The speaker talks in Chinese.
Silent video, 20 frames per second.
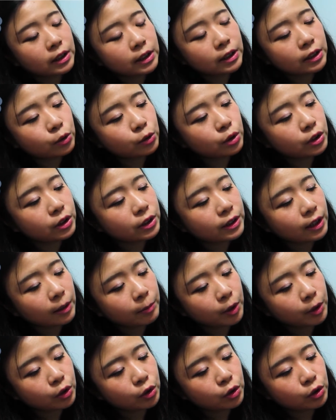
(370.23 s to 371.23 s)
这个就是上
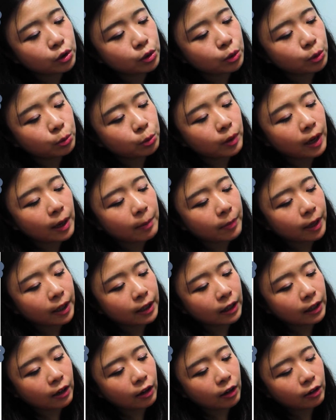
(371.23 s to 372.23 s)
面就是图案嘛，
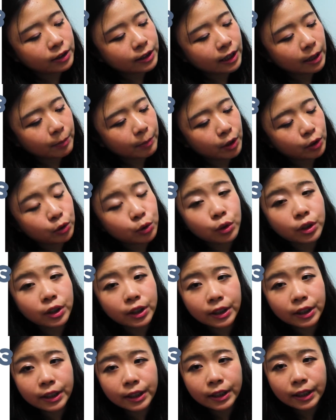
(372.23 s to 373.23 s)
然后下面就
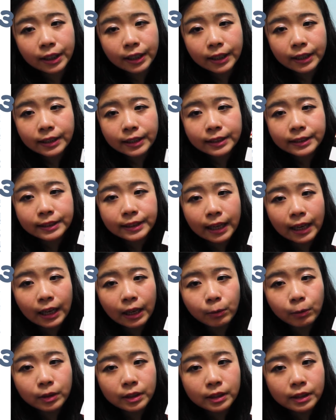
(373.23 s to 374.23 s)
可以
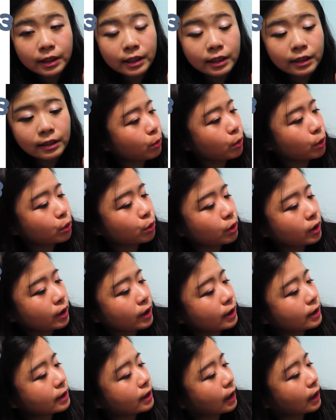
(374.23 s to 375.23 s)
加文字。我觉得
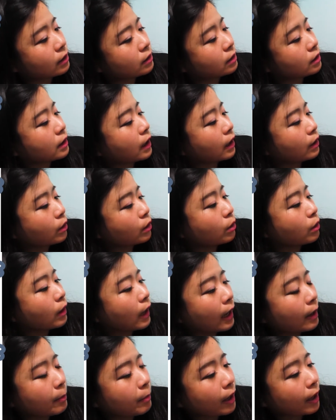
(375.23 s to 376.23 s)
印起来质感都
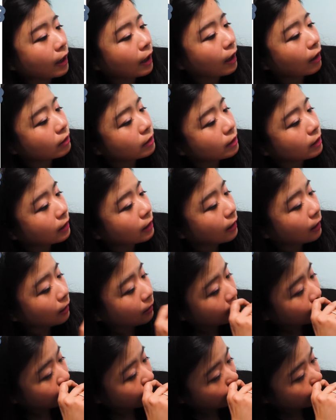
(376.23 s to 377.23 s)
还蛮好的啦。
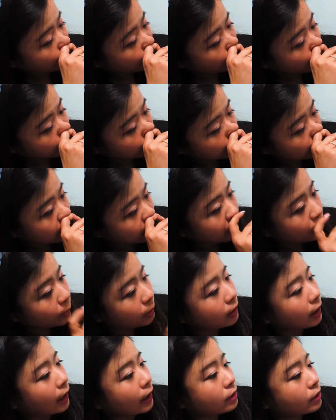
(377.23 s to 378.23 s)
也不会
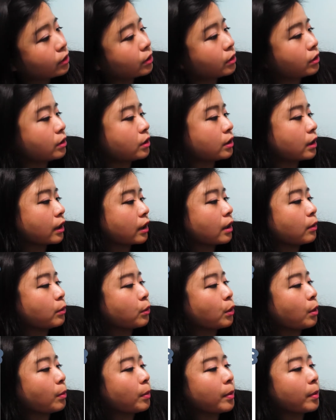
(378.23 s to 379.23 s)
太失真，跟我
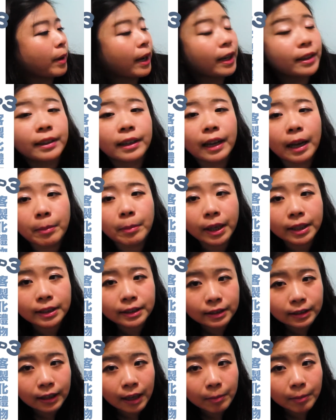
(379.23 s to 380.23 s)
原本拍的还蛮
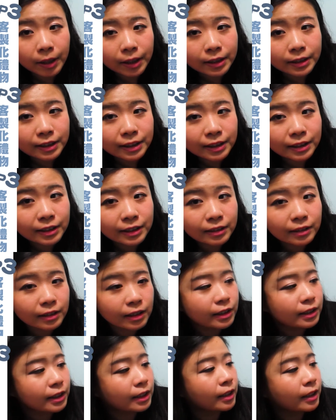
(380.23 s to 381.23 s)
还蛮接近的。
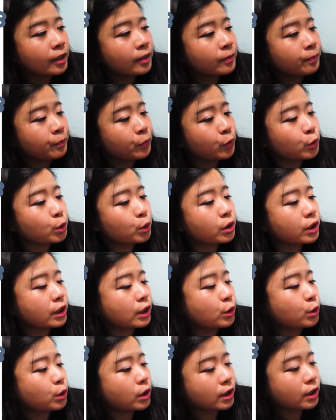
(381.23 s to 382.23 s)
而且，如果
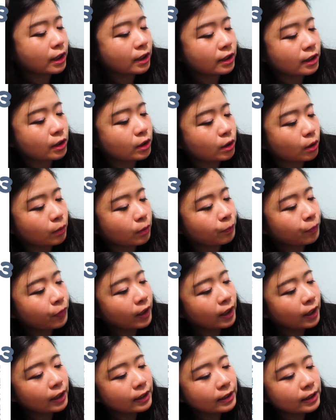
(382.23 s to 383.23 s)
你选像这种，
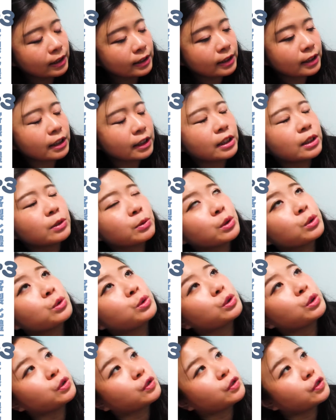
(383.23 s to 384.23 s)
像这个是我
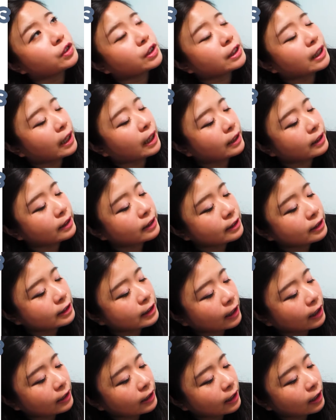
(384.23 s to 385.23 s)
去釜山
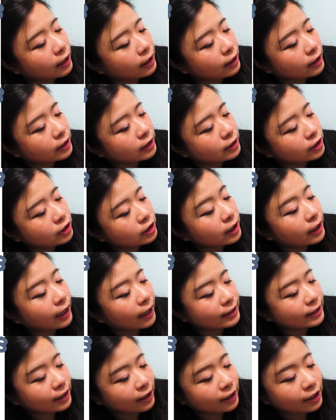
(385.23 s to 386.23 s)
赏呃镇
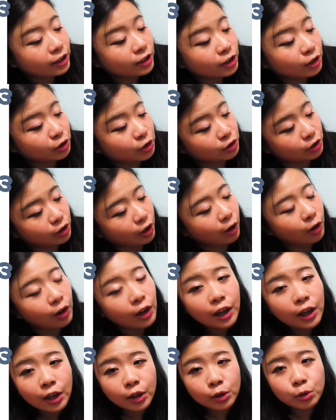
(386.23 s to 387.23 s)
海赏樱的时候，
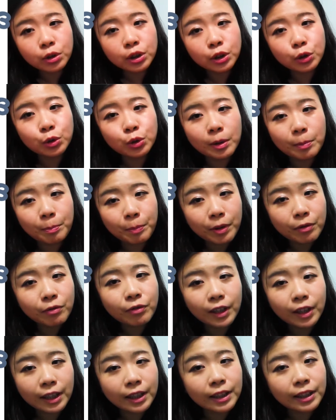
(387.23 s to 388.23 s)
如果你选缤
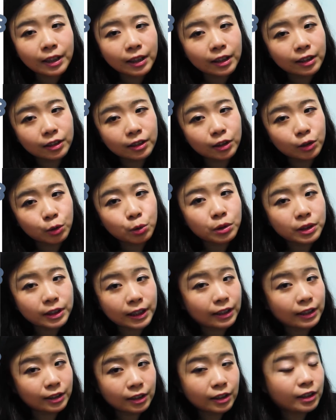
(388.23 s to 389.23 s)
纷一点的，做起
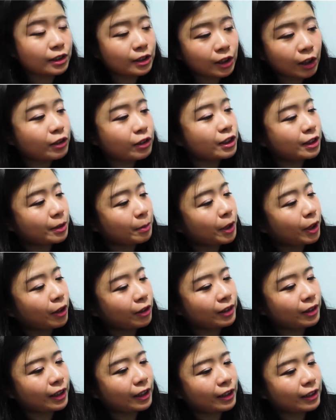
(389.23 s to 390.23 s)
来真的超级漂
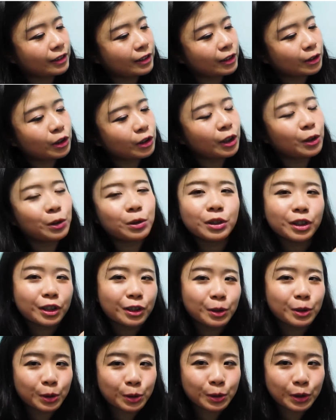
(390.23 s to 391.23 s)
亮。那时候很多人
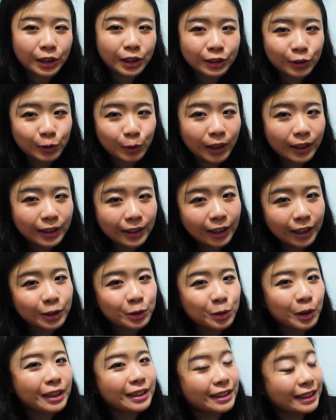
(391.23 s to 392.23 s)
跟我说很喜欢很
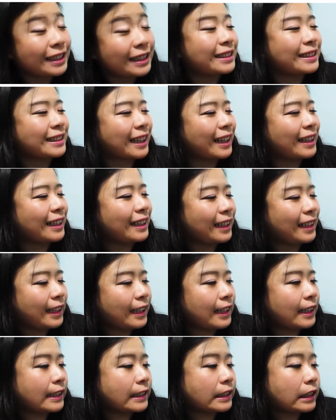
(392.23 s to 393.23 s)
喜欢这一张，
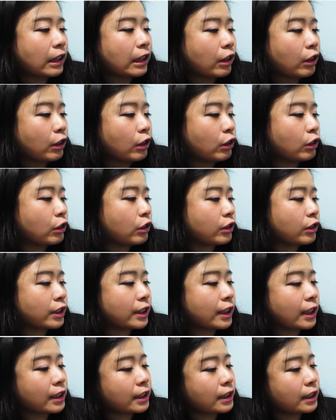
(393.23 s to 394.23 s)
然后
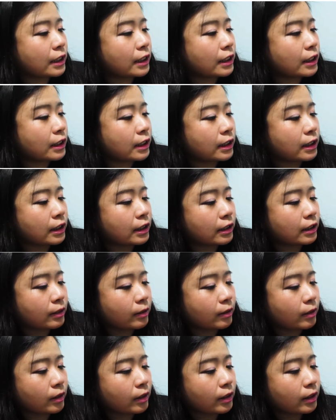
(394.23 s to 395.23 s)
像是
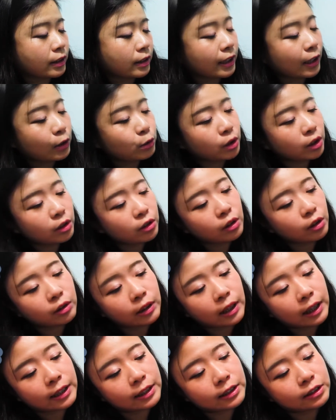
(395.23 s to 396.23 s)
干川洞
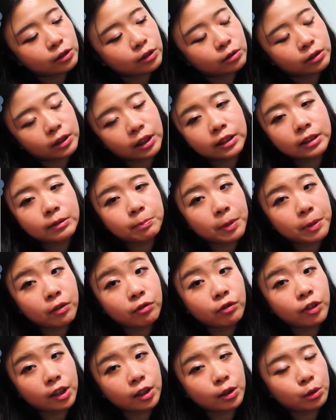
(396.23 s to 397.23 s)
啊这种很缤
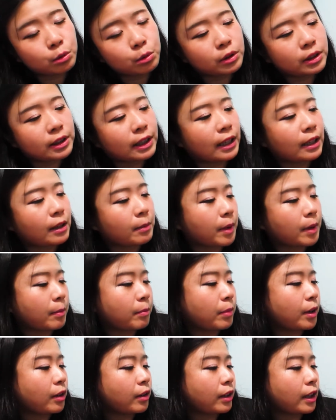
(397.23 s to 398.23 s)
纷的，做起来也蛮
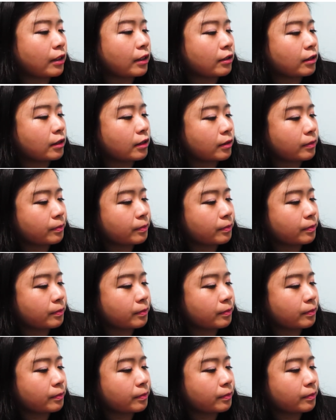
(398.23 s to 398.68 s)
漂亮的。